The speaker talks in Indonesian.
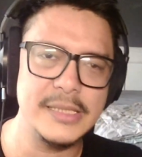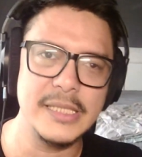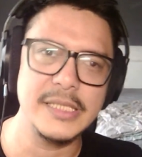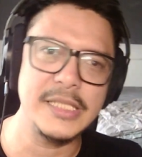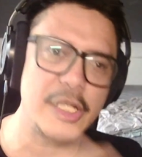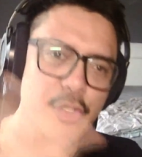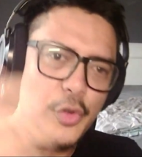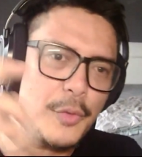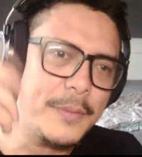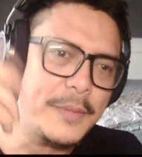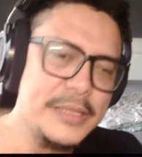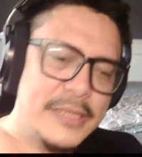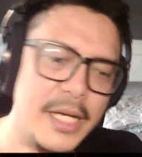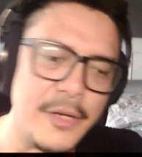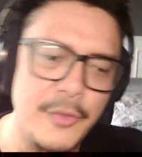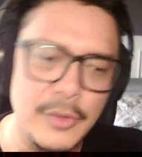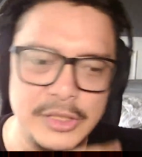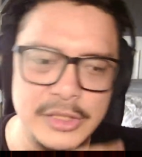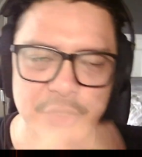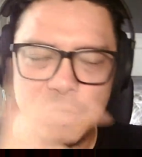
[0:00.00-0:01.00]
guys. Jadi gue
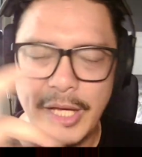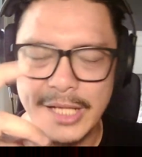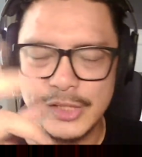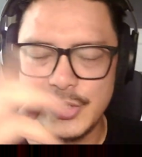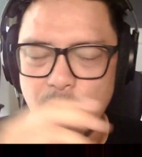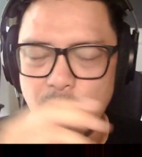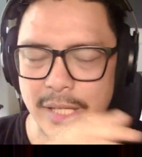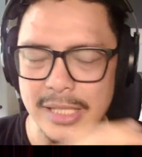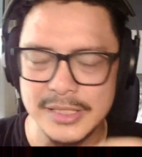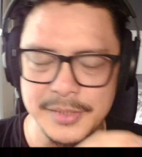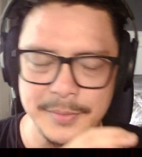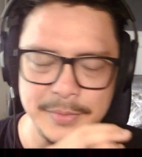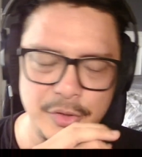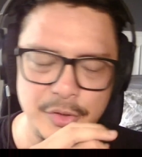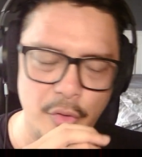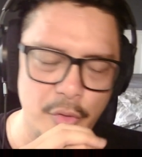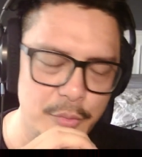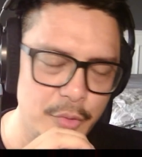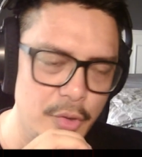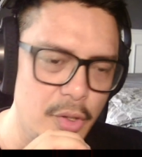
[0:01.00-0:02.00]
percaya waktu itu XOL
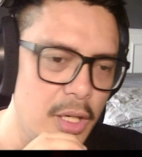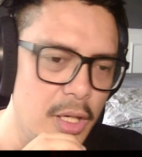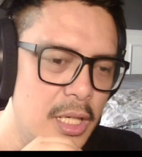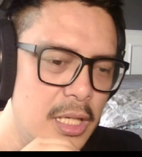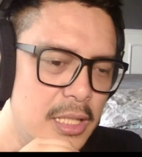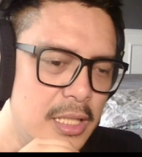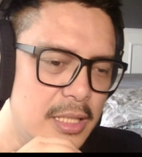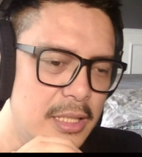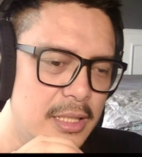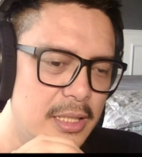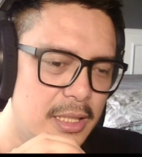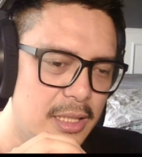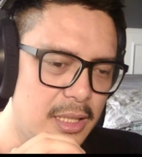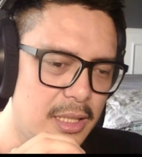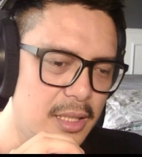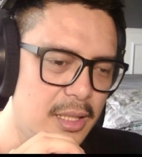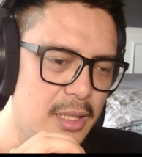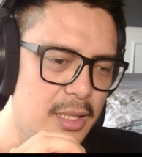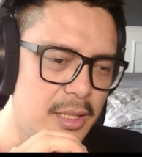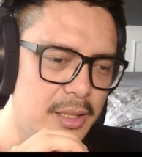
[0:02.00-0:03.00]
sempat ngobrol,
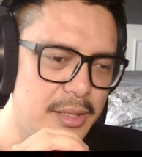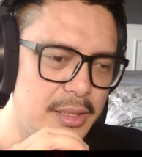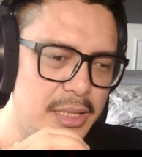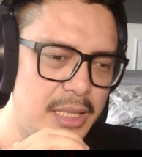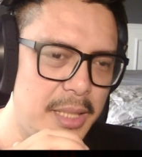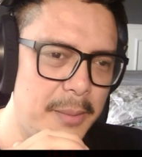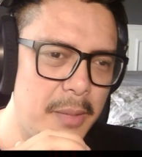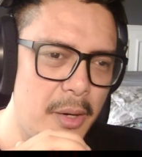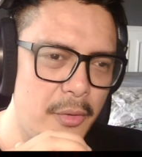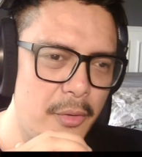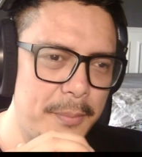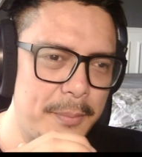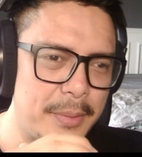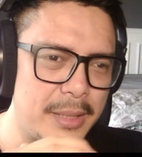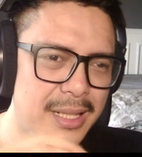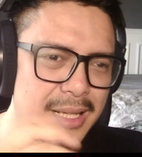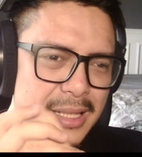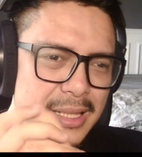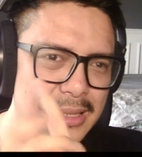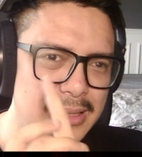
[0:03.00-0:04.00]
uh, dia bawa
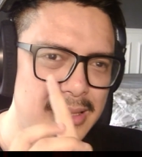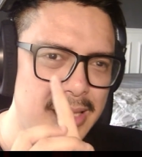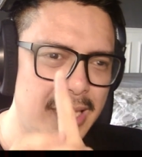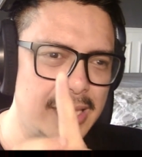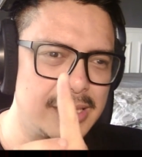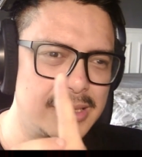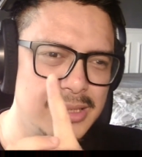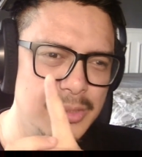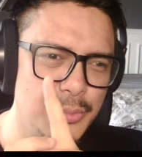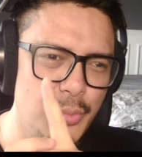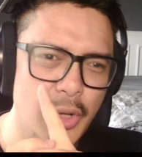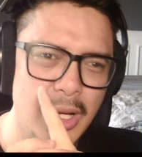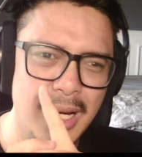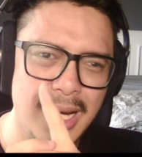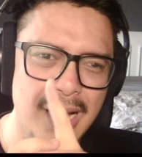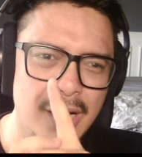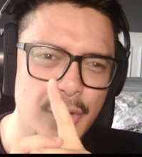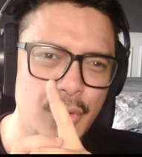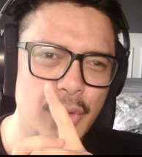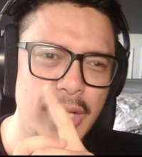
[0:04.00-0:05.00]
pernah ngetik
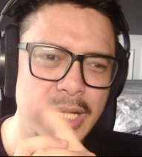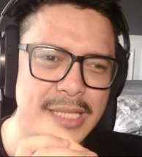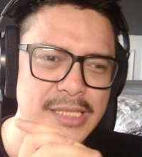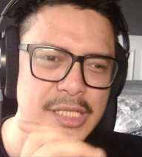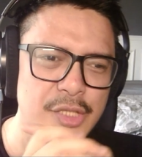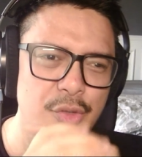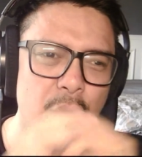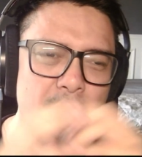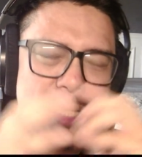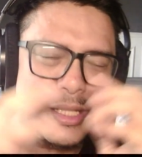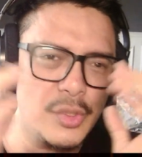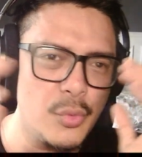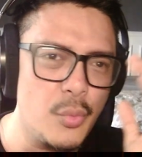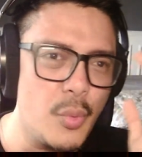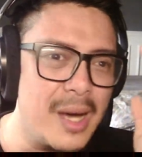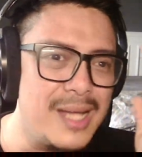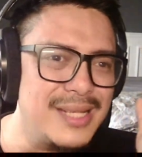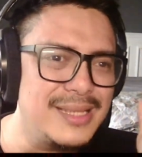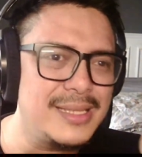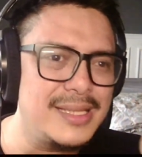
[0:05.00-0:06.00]
sebuah lagu guys itu hanya
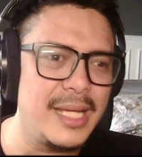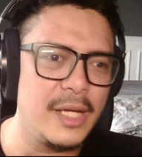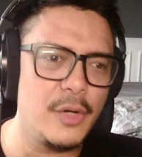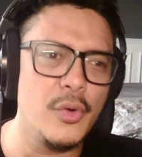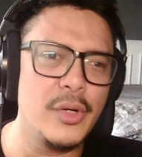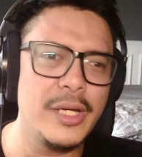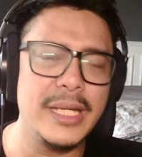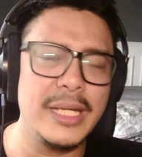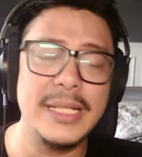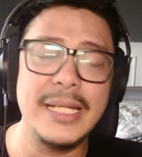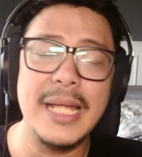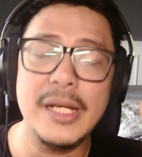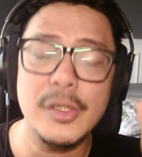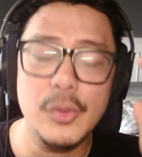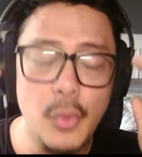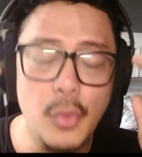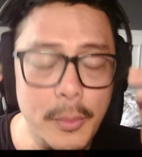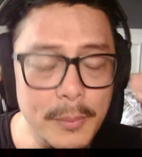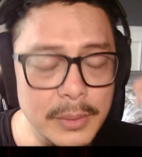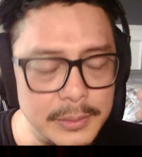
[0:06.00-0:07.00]
one take, oke. Okay.
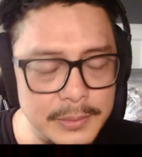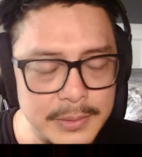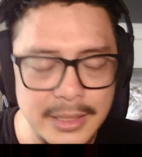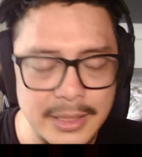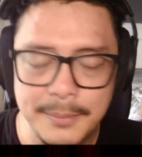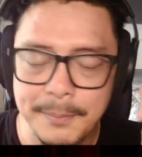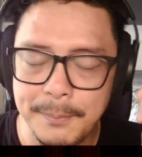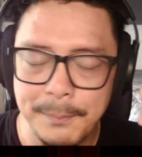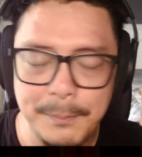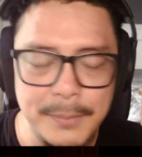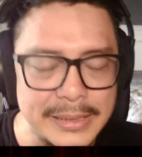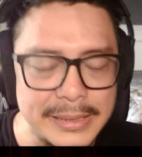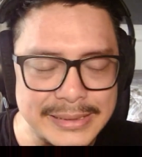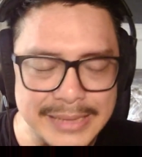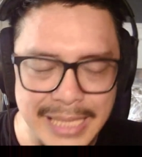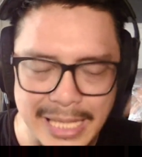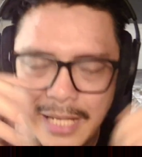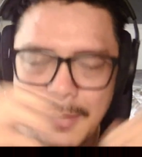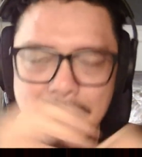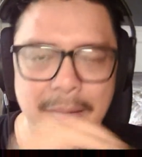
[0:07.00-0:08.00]
Dan gue bener-bener
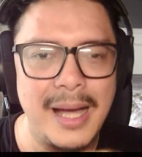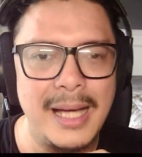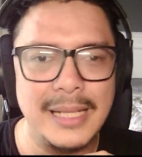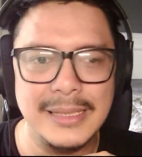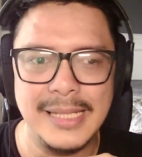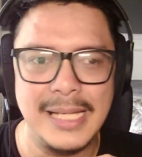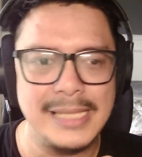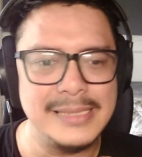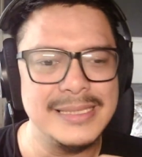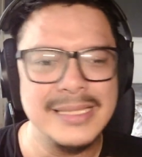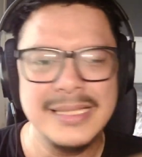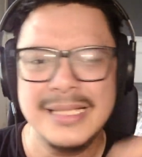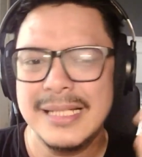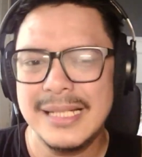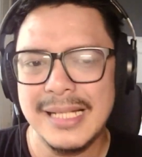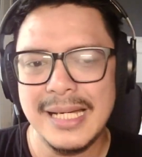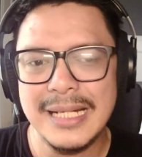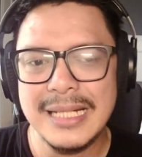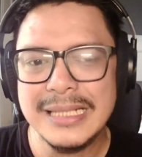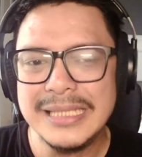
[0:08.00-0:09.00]
percaya banget guys.
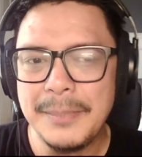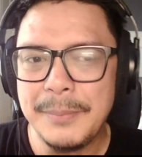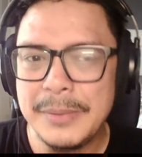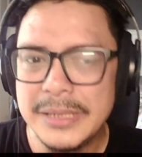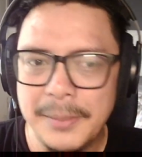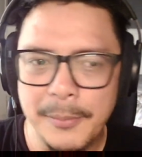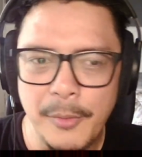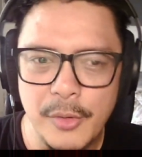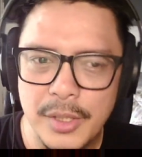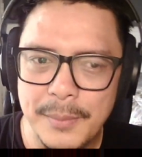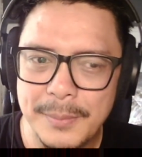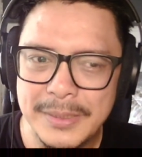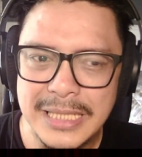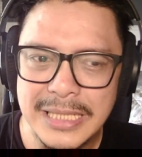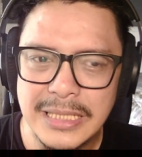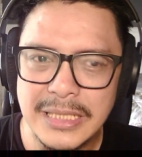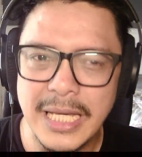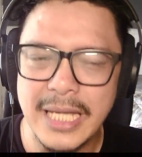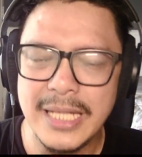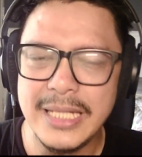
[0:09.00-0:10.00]
Karena tipe-tipe orang
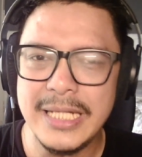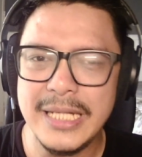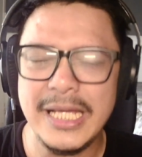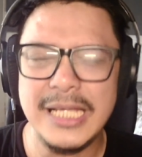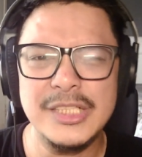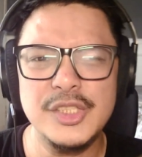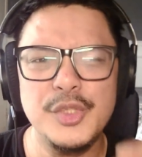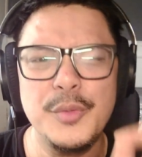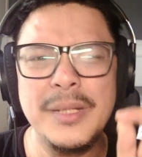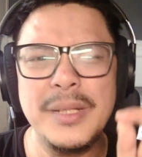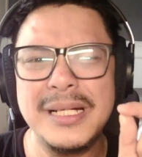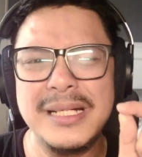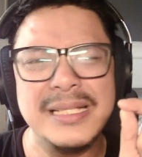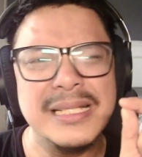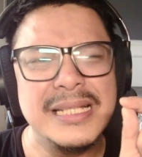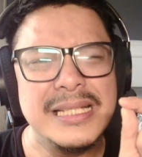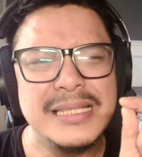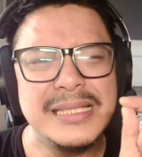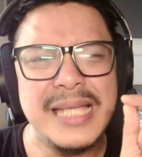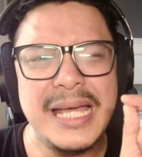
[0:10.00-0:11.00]
penyanyi kayak gini guys,
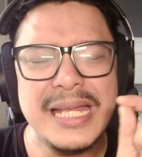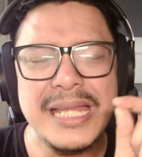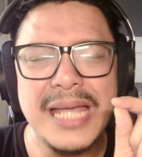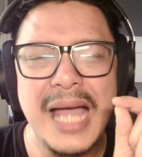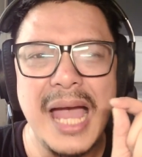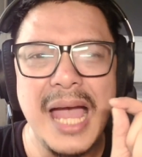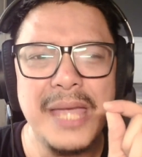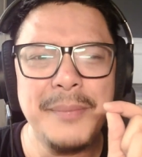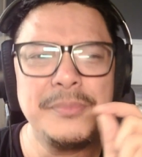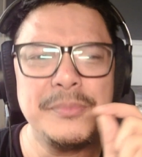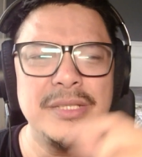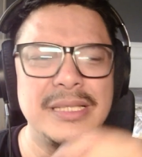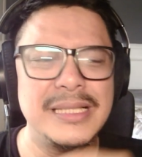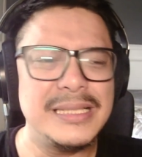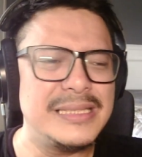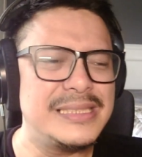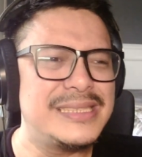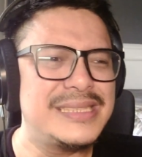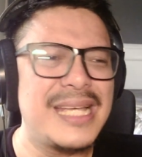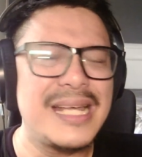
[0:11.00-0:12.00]
cuman nyari aib
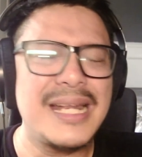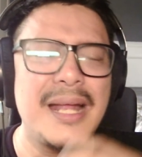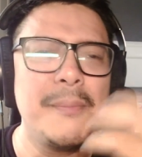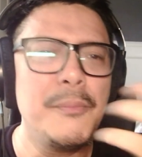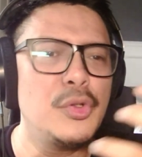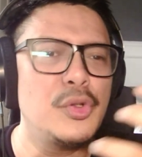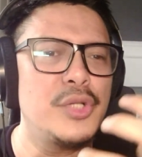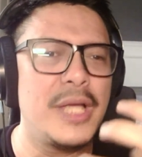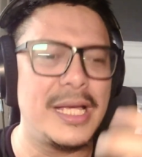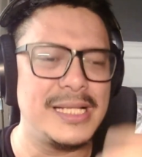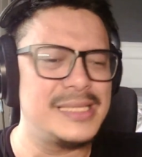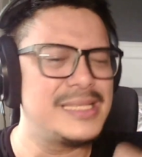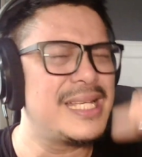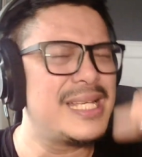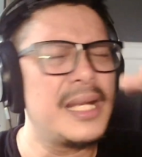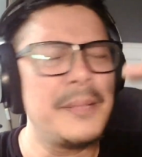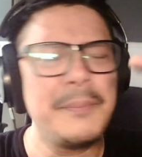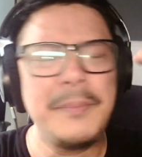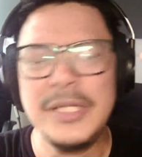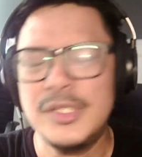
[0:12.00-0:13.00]
secara mood guys,
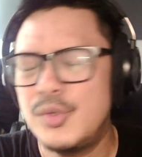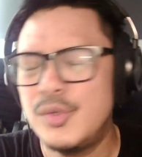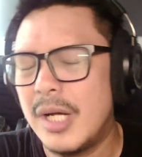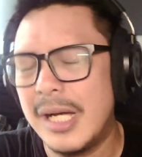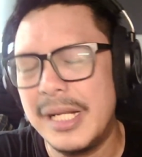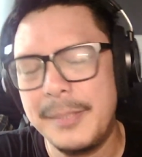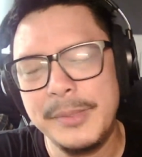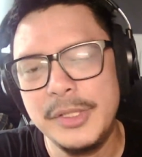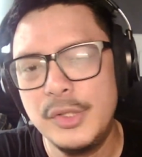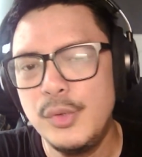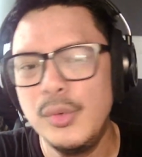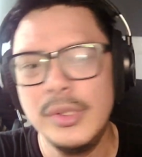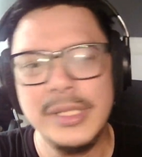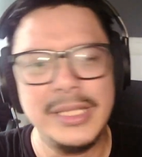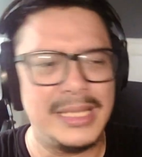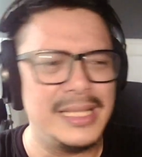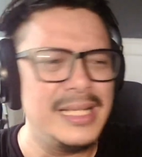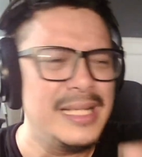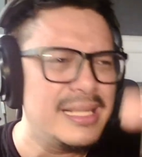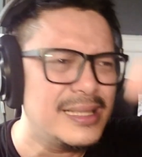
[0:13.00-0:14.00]
secara pitch udah gak ada
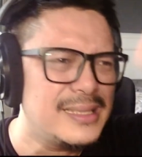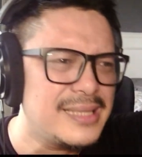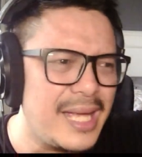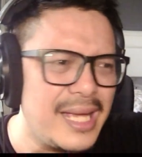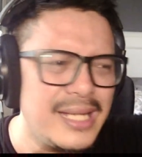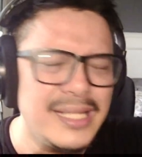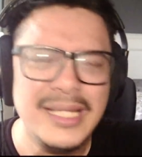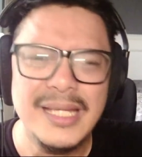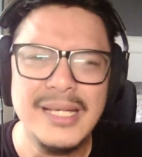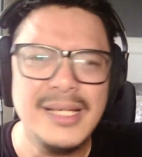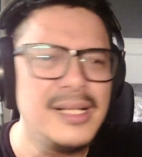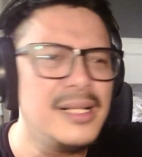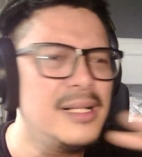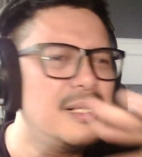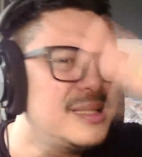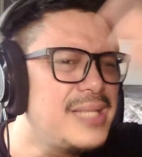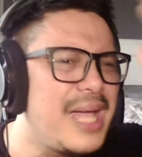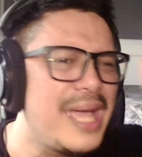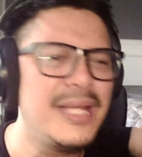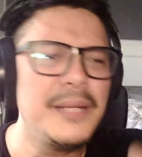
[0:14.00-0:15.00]
peduli
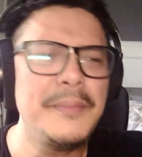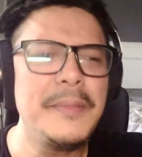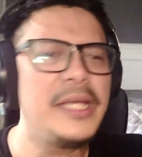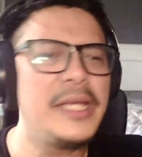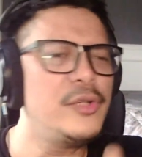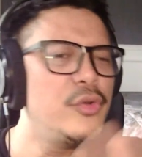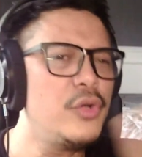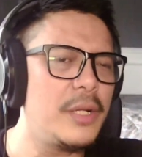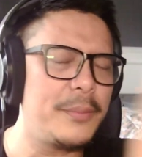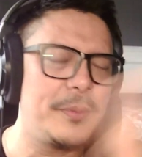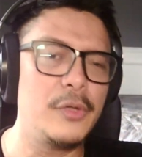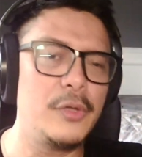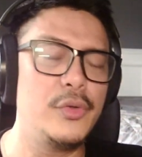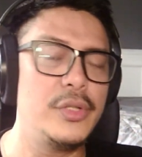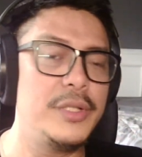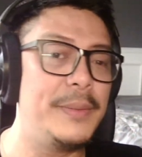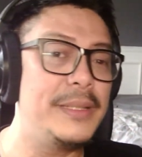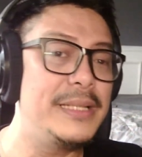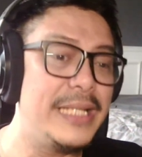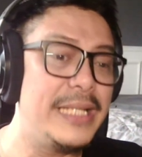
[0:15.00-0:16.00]
technical, dynamic itu nggak
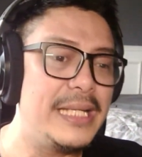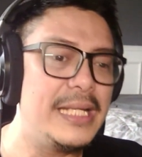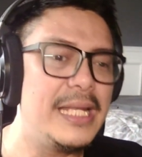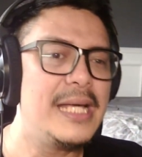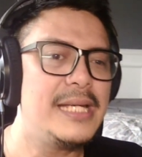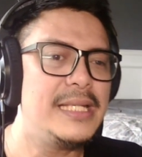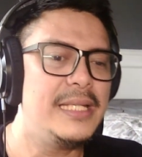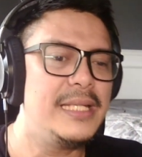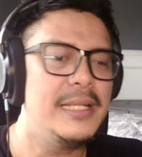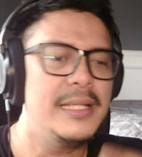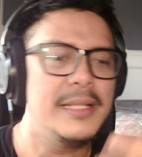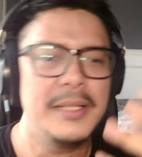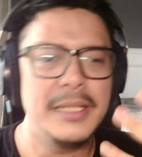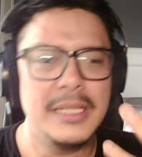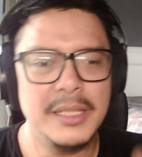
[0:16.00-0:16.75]
perlu dipentingin lagi.